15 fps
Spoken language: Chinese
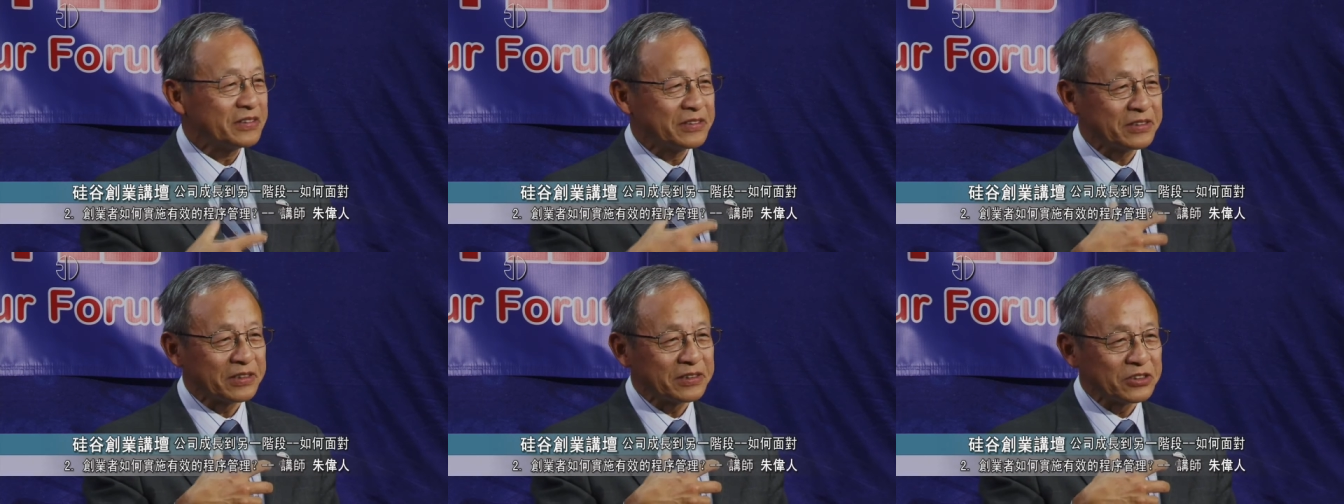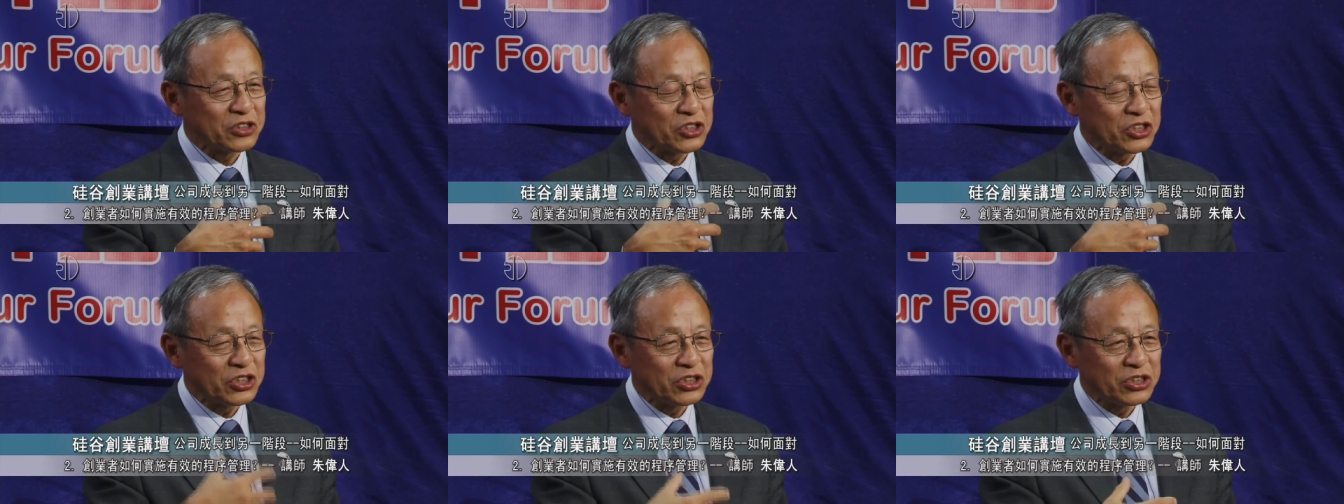这个
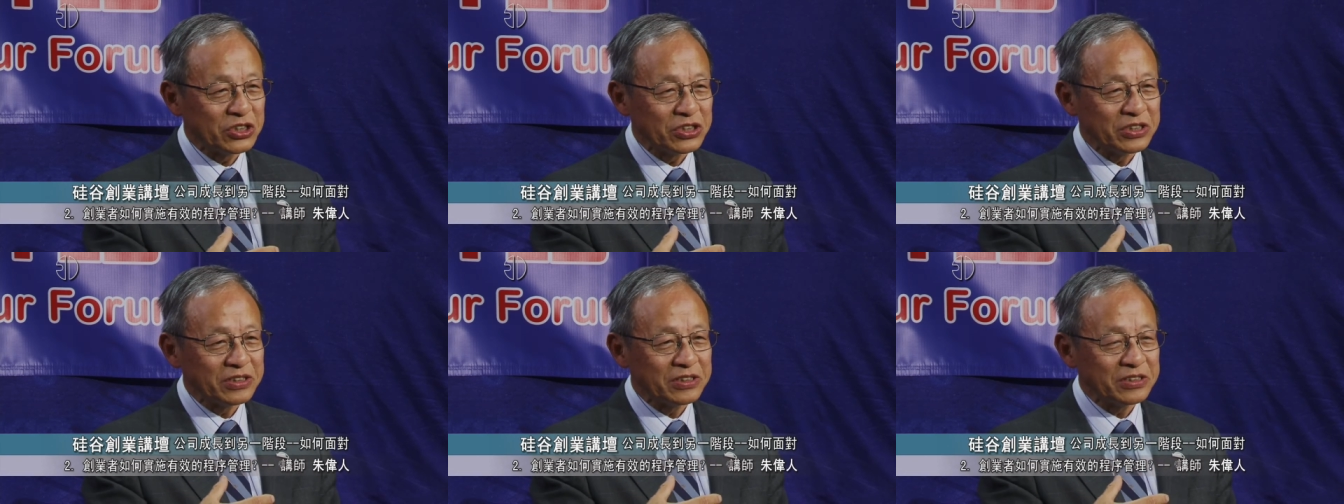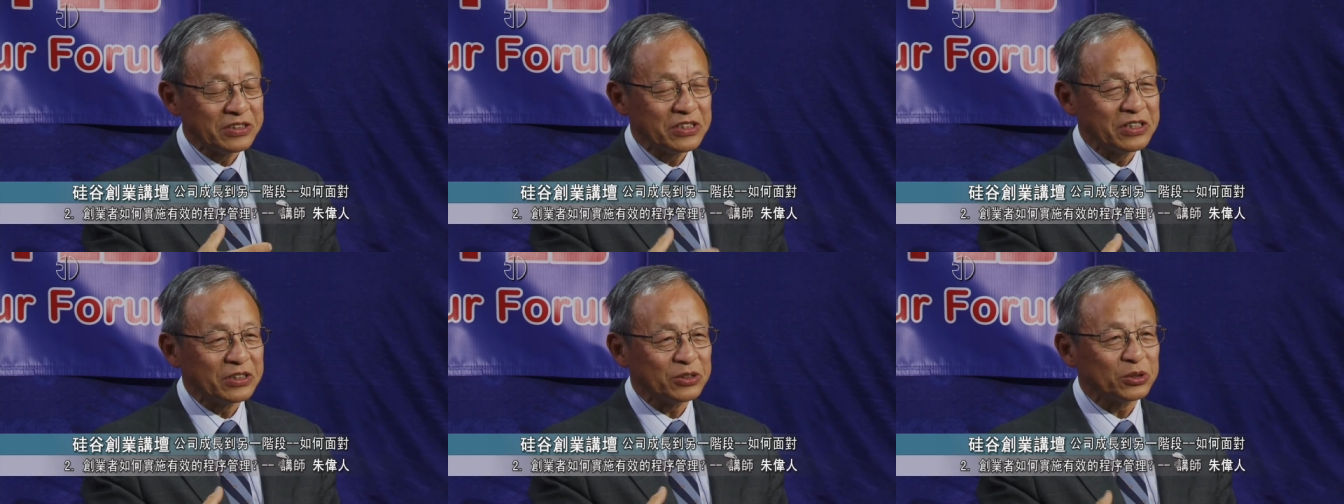企
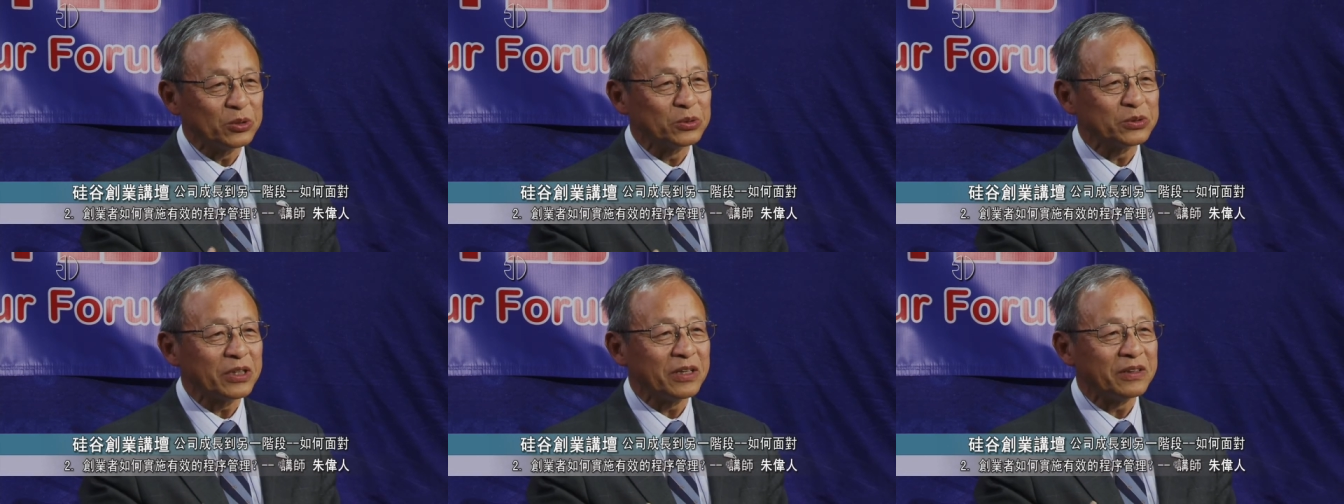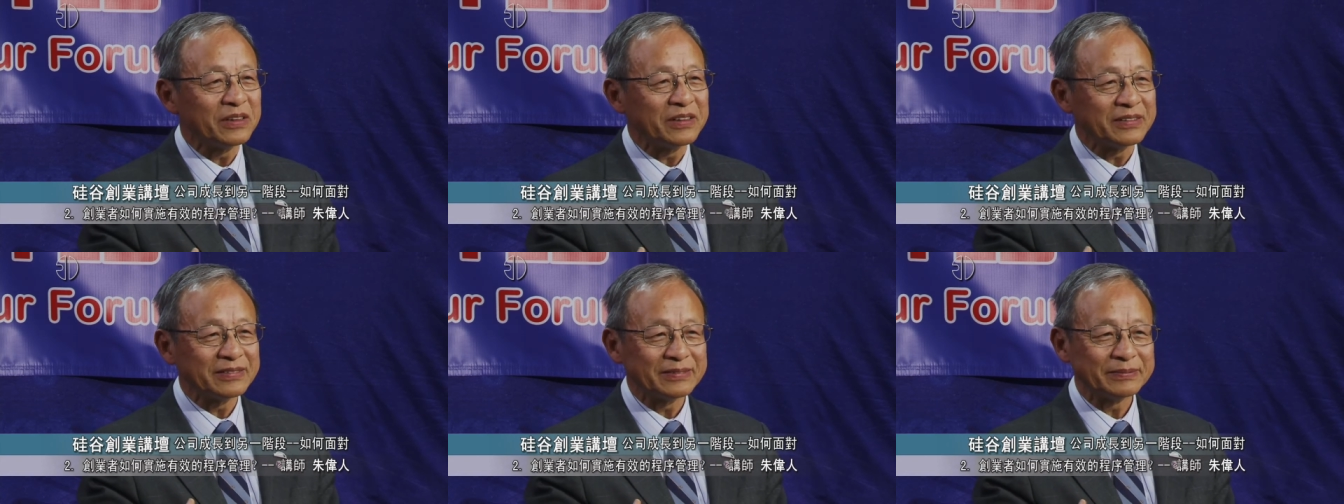业走到
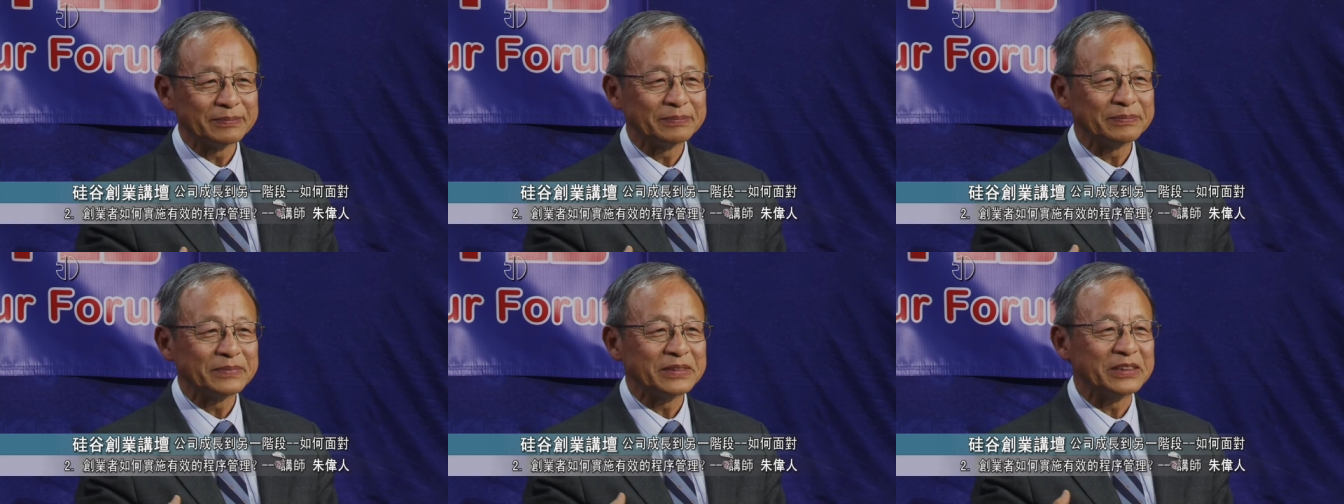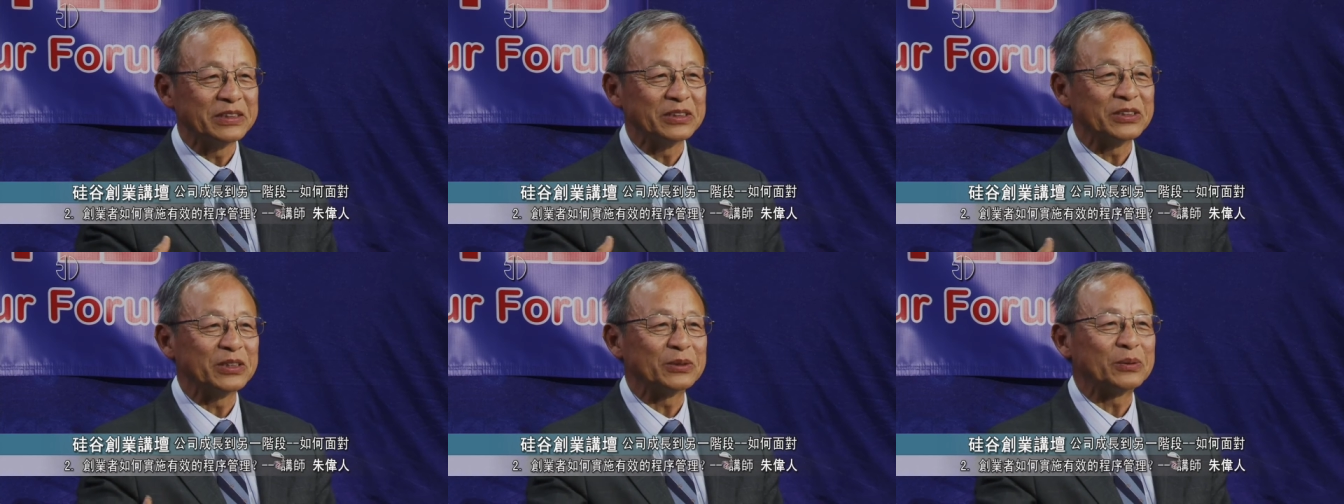了一
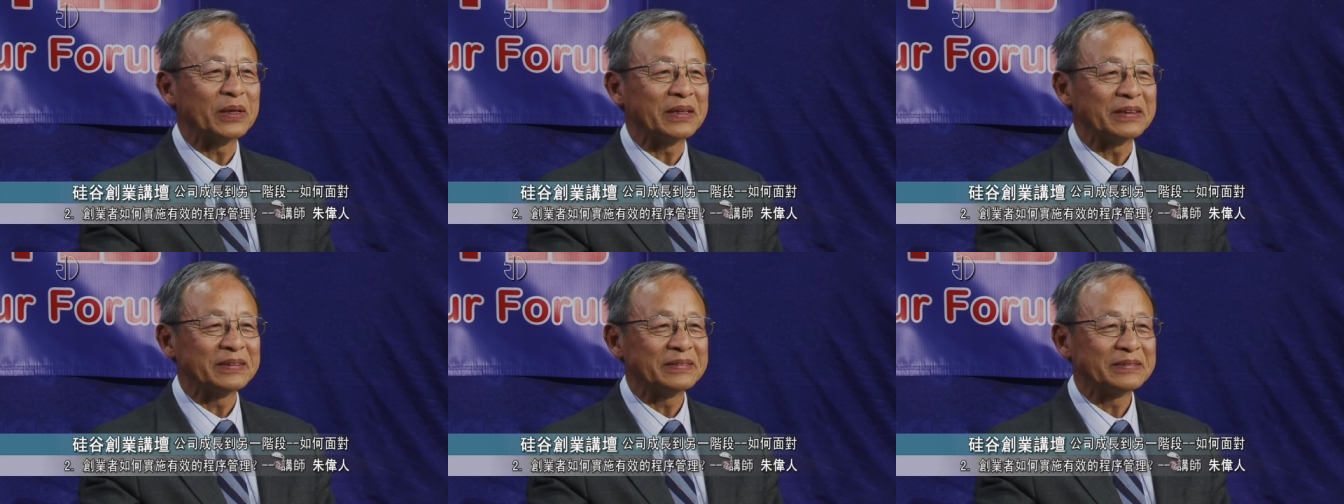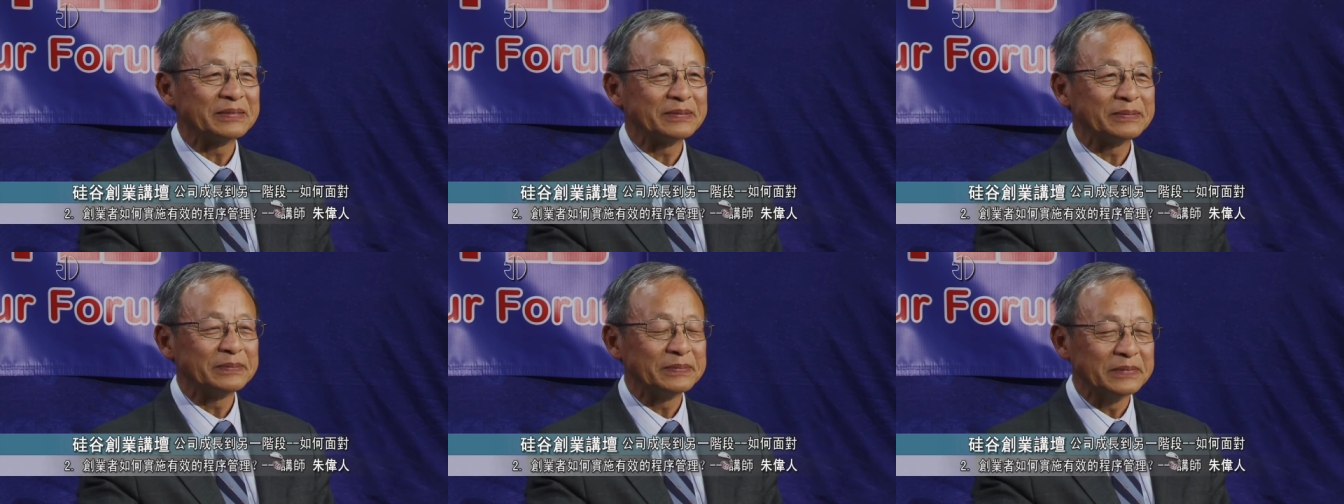个阶段，
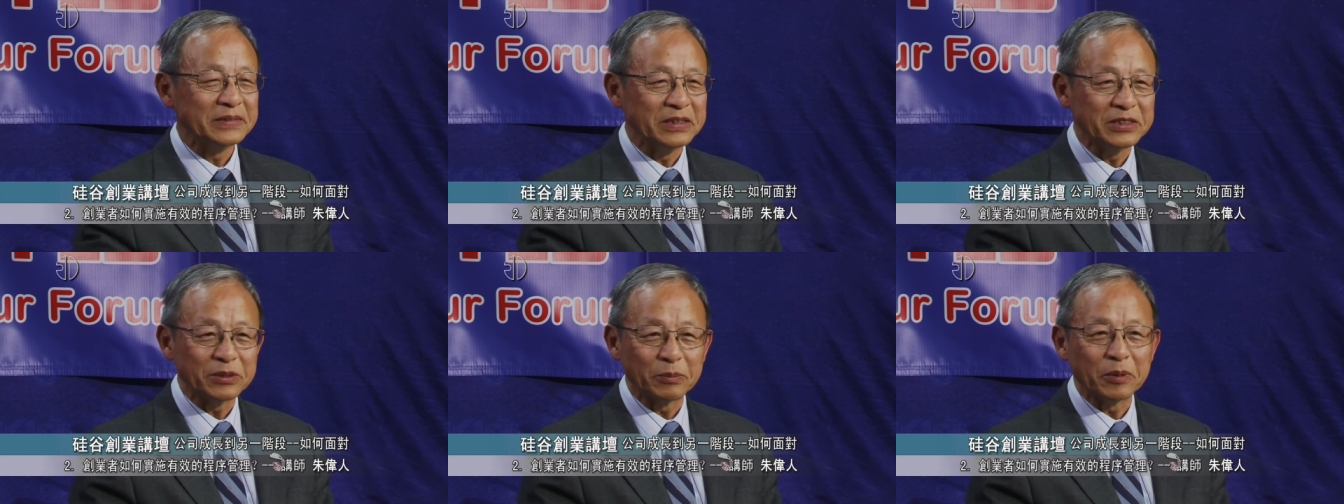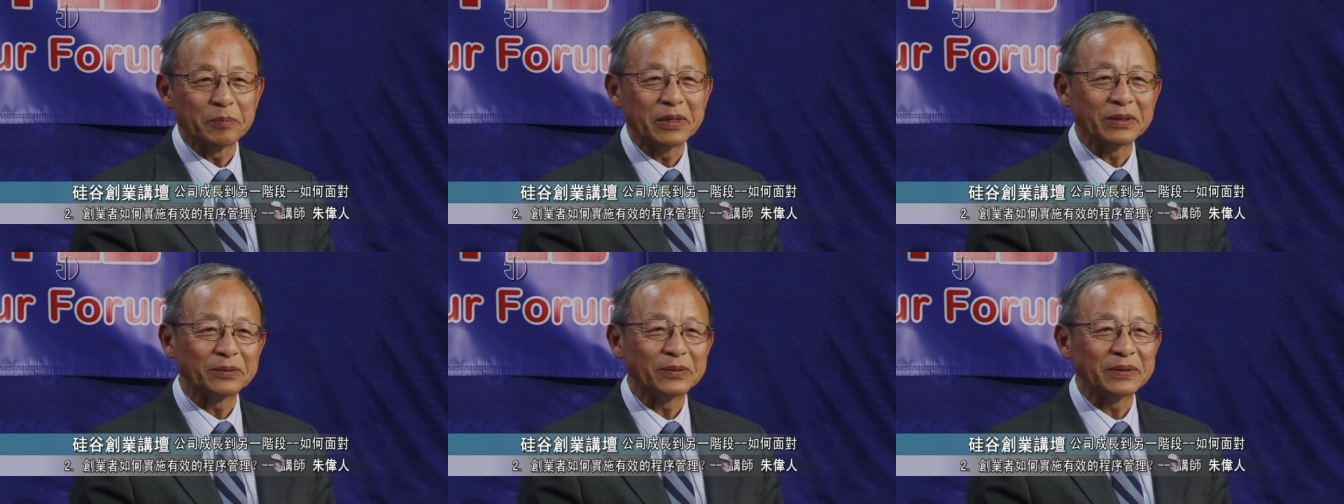你怎么
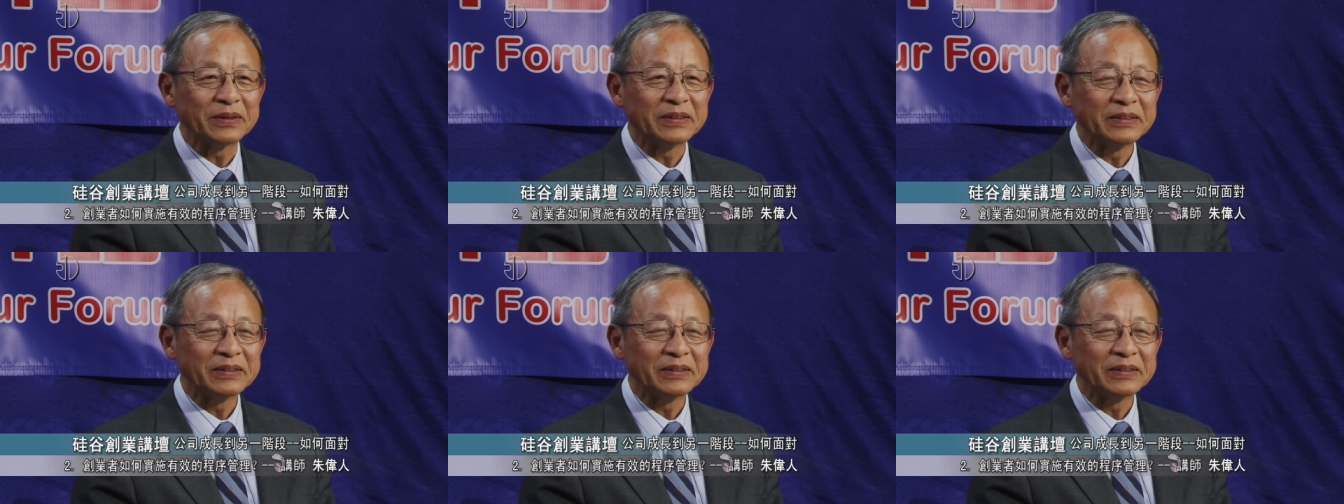面对？